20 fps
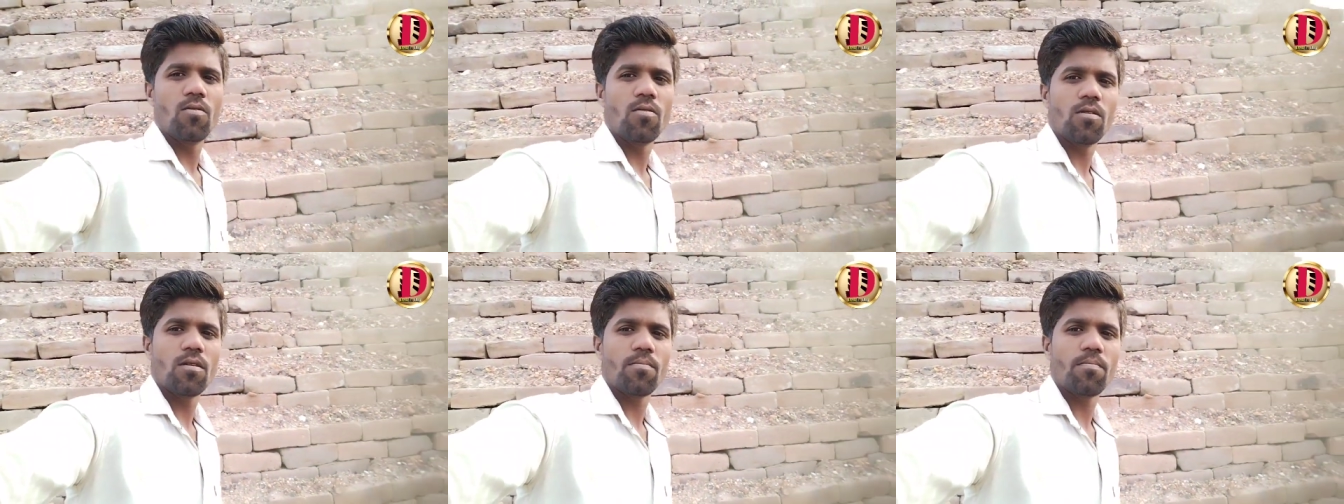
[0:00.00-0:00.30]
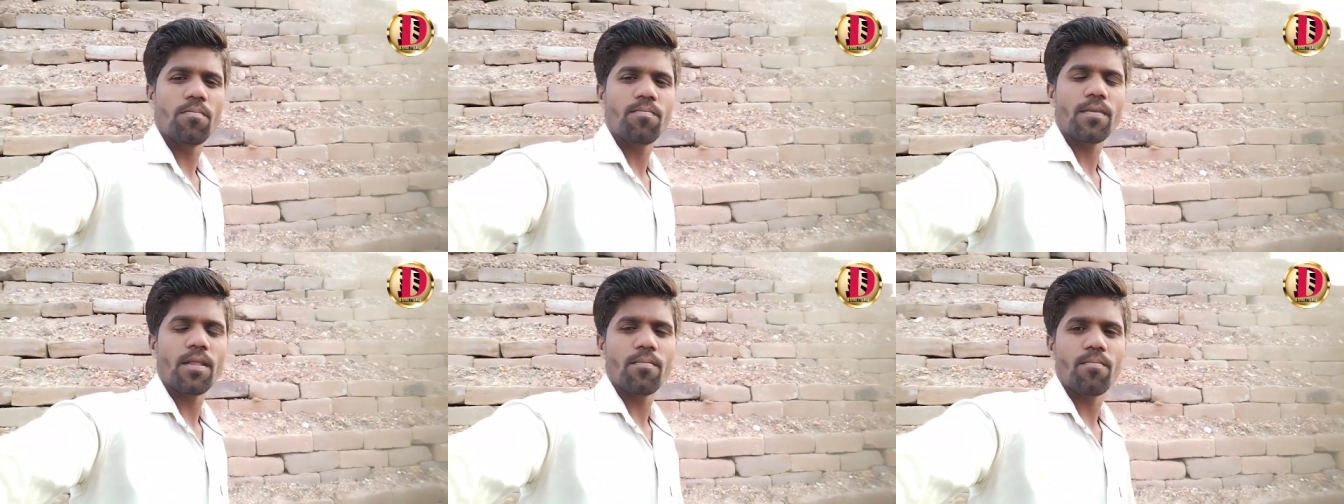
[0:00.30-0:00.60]

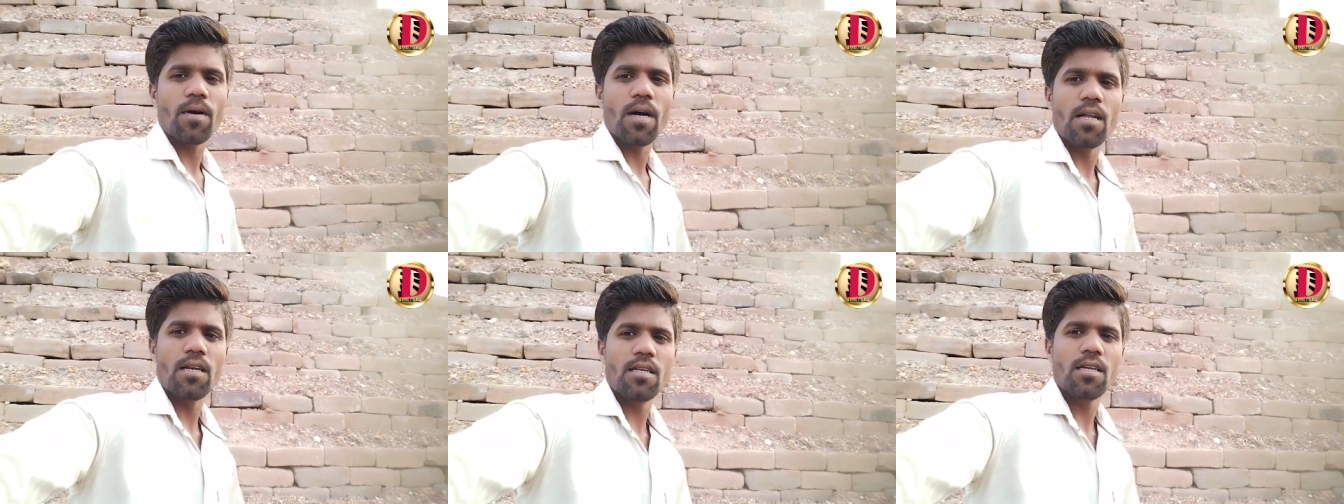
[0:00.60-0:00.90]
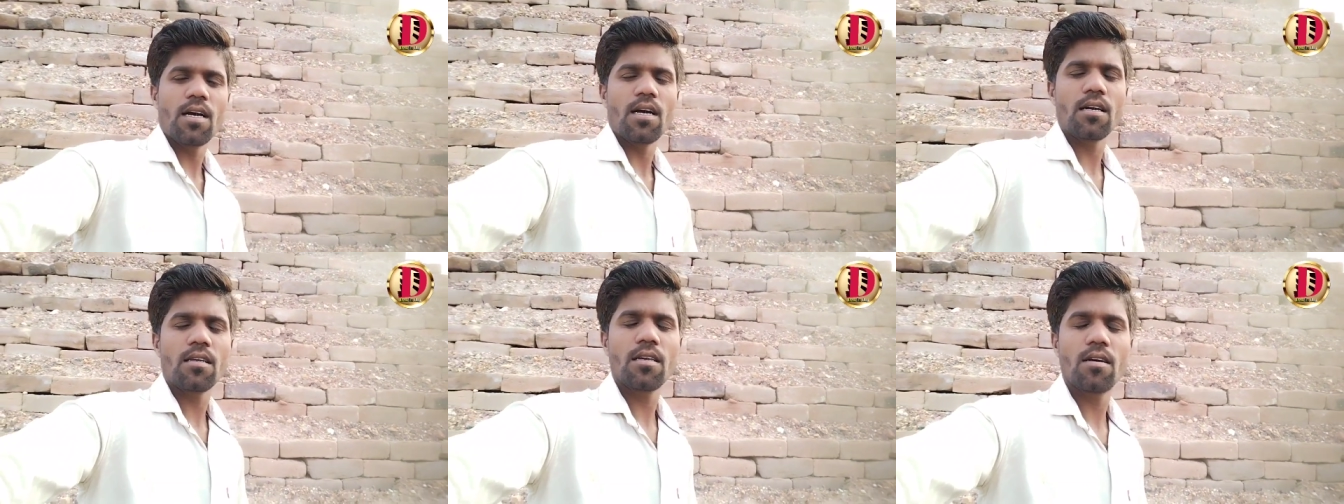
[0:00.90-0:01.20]
और
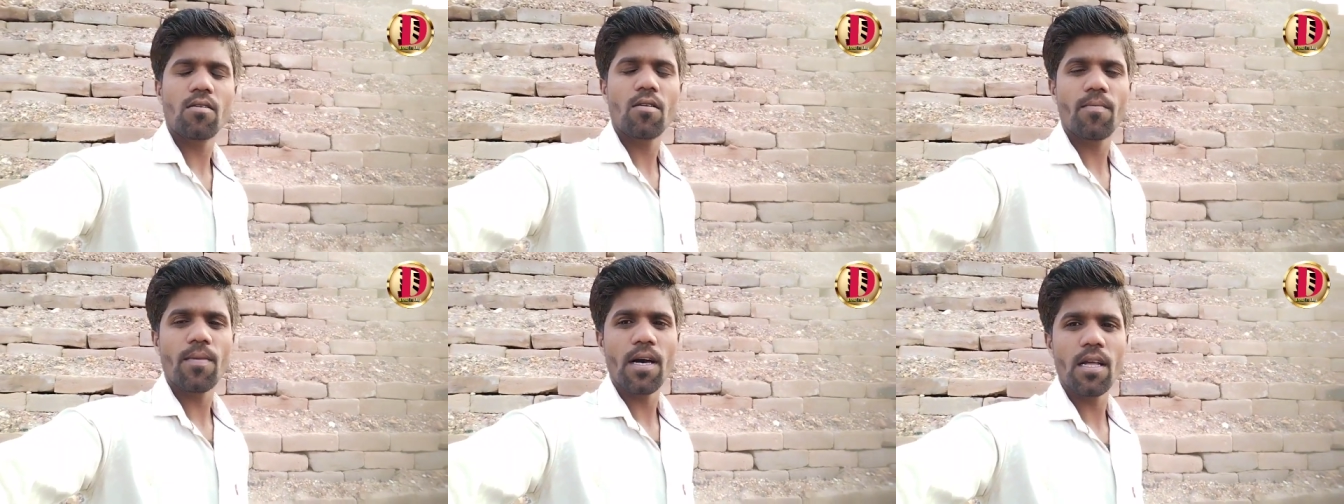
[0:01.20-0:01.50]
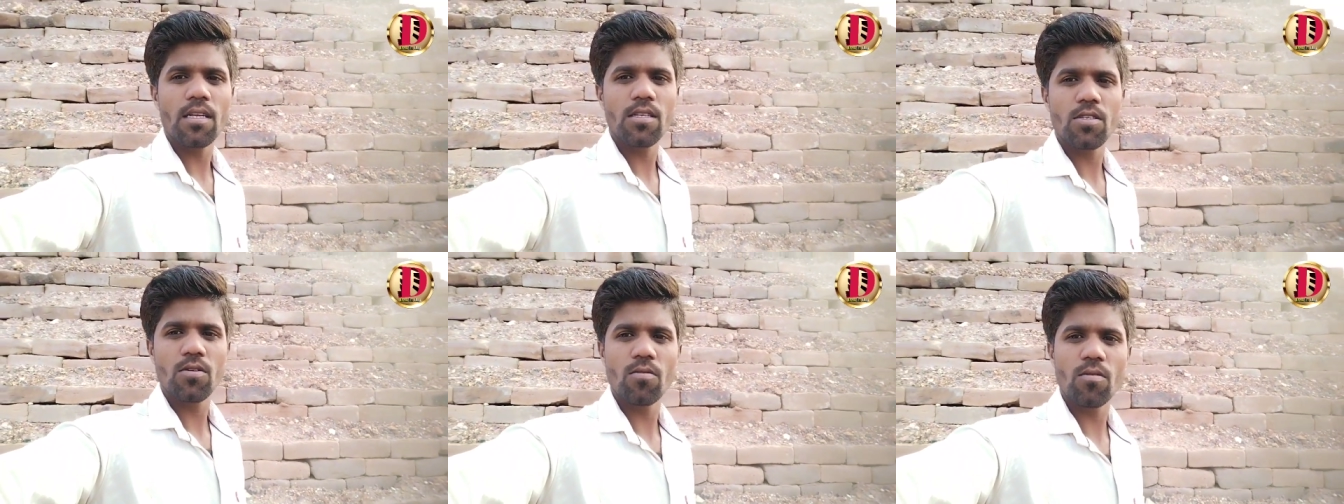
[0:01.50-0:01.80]
पानी आ गया और
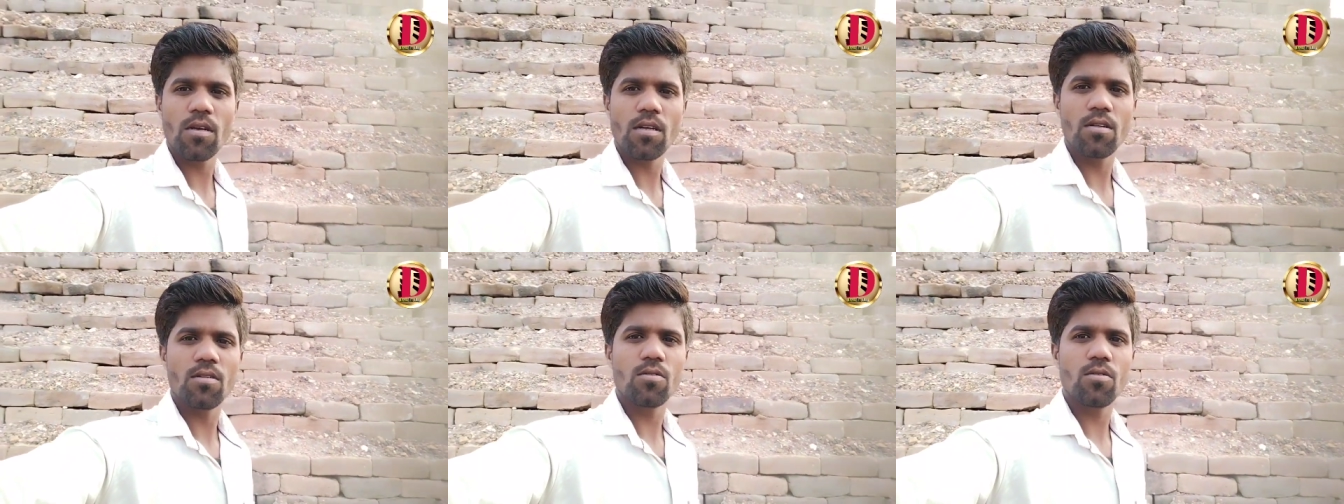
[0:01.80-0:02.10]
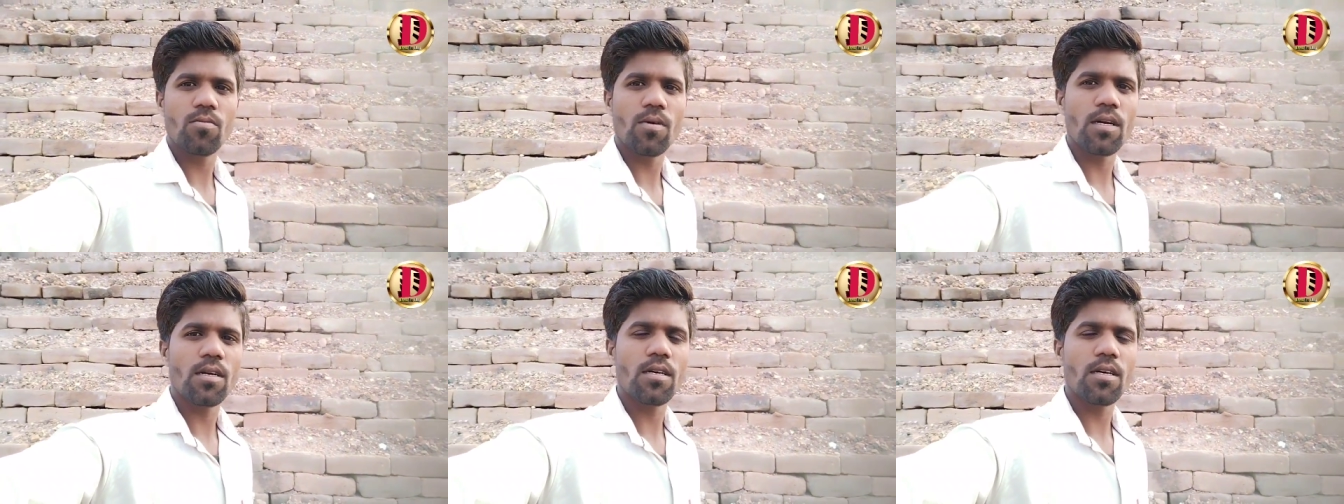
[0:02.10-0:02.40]
बारिश हो गई
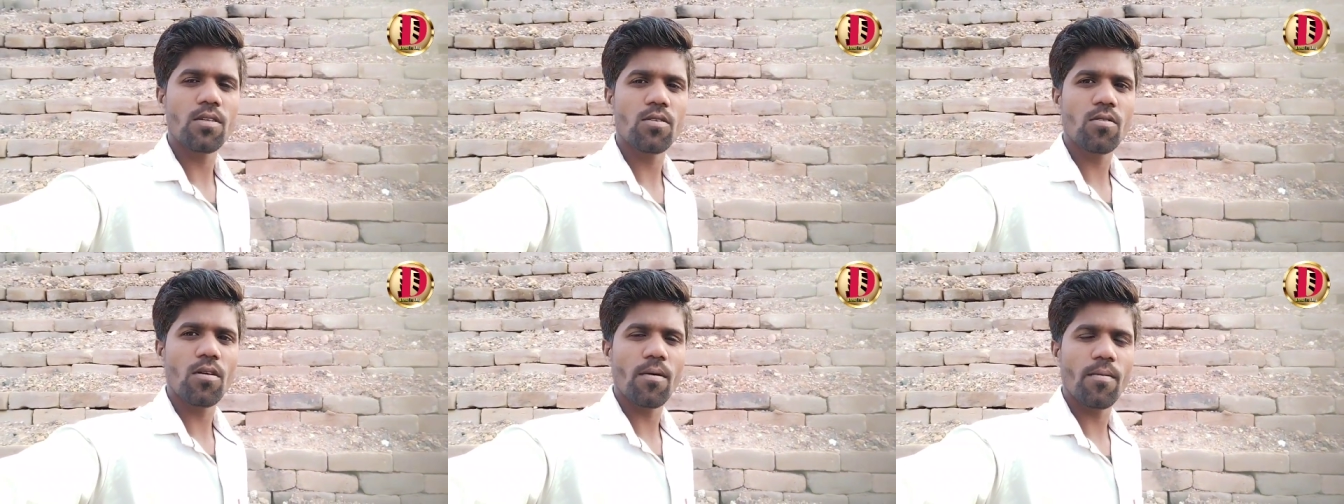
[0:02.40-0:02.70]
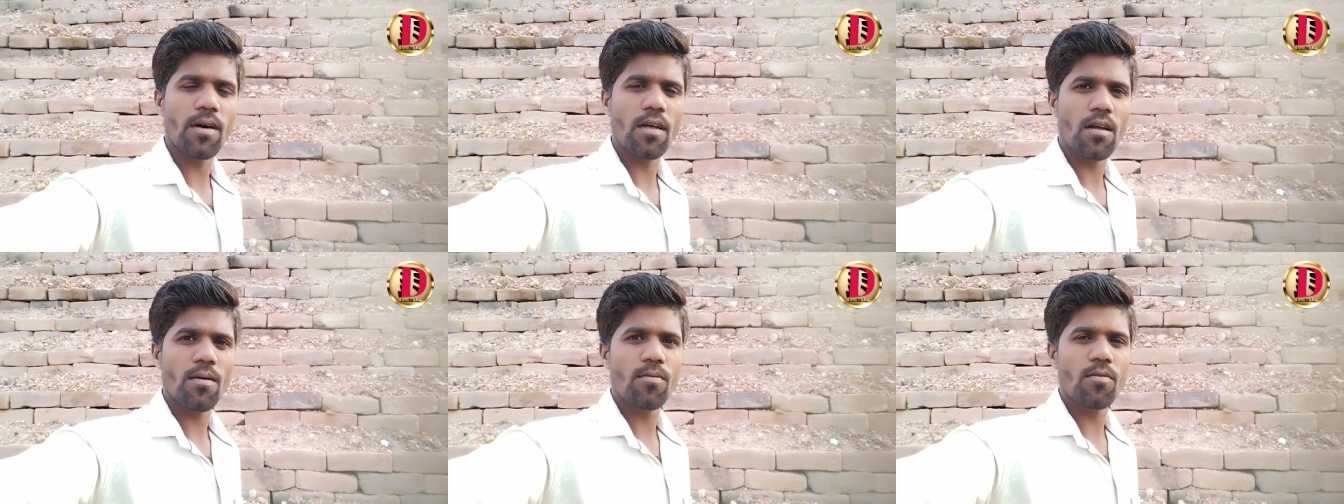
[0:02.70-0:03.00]
तो भट्टा जो
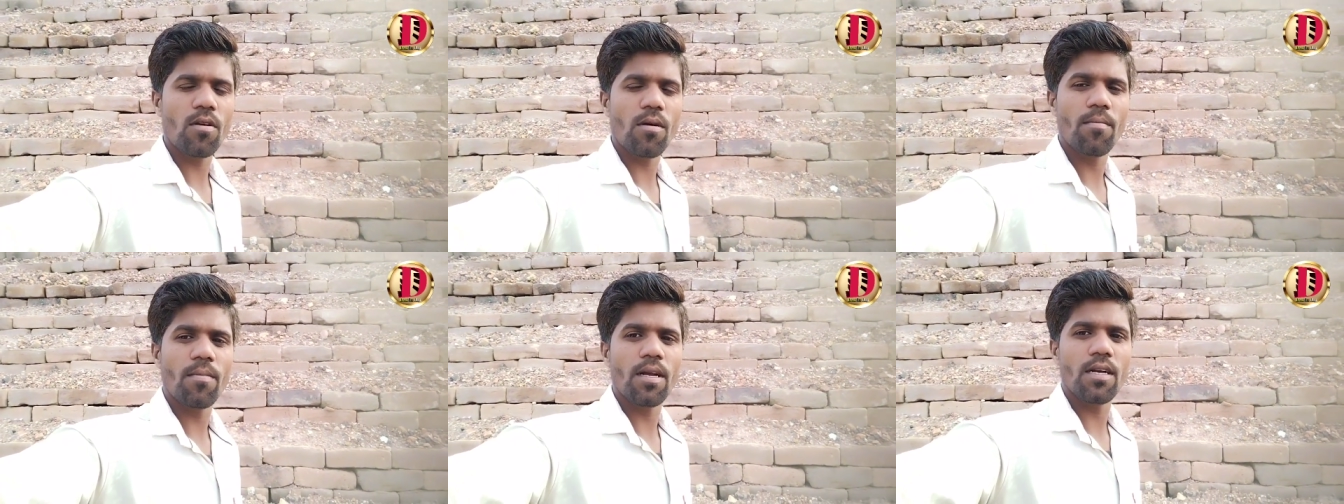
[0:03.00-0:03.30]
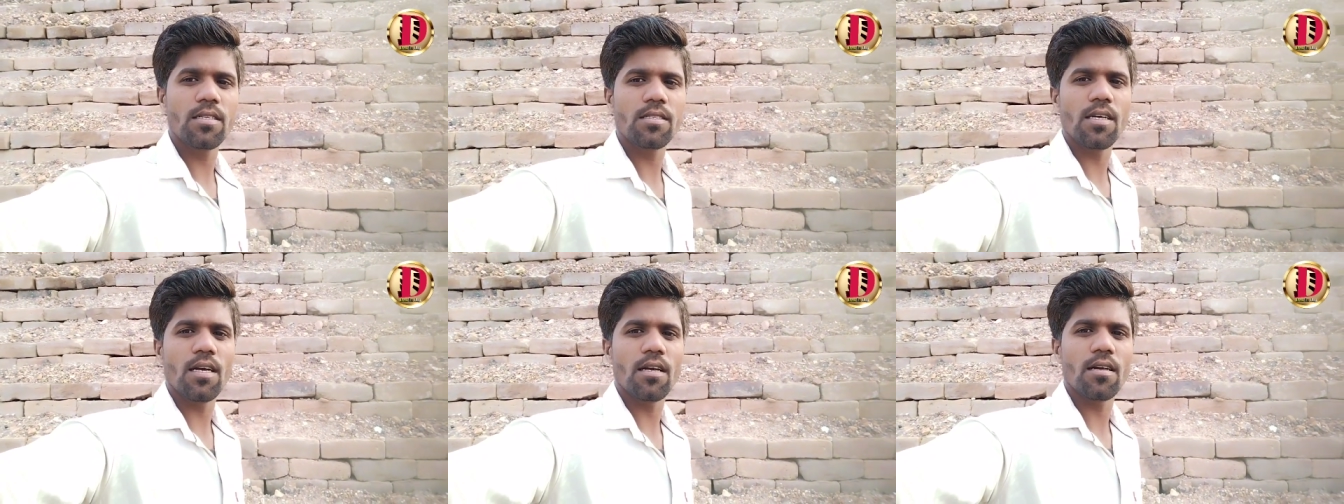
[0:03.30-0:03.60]
हमारा पूरा
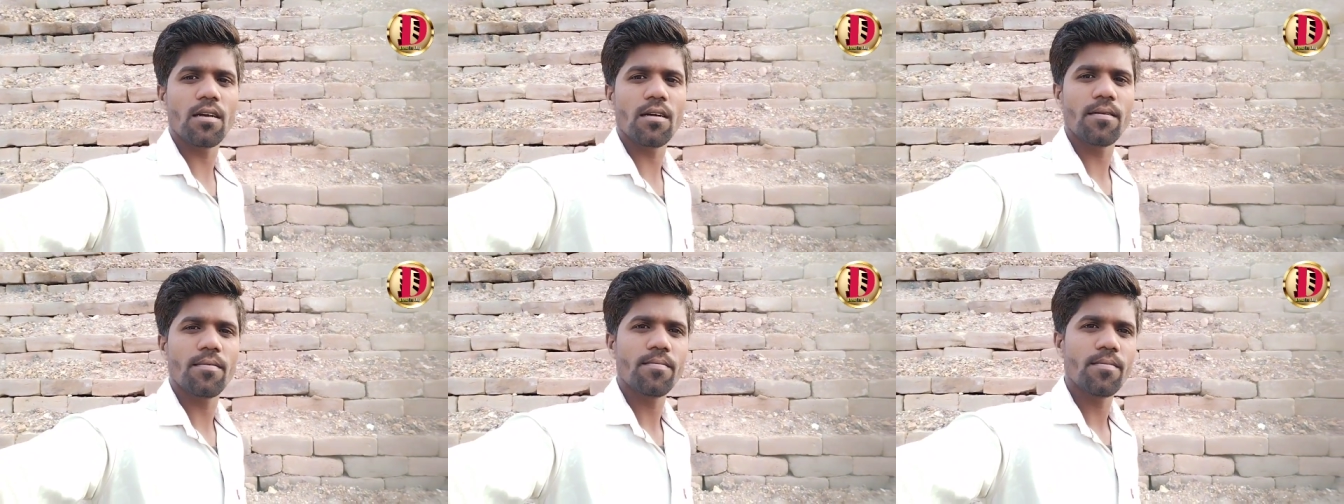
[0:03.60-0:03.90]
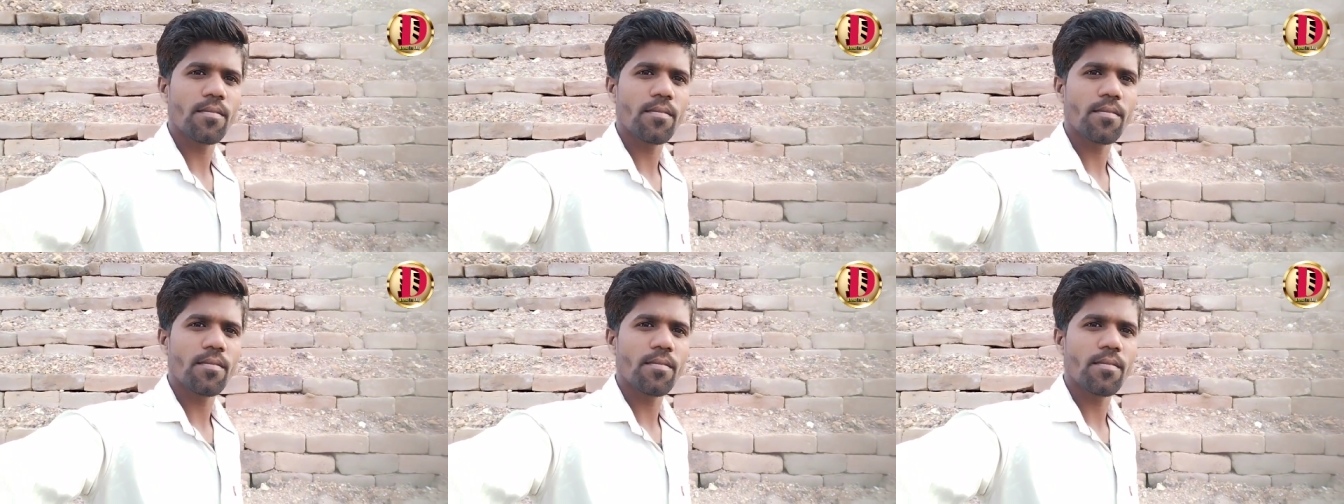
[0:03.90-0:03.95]
बैठ जाएगा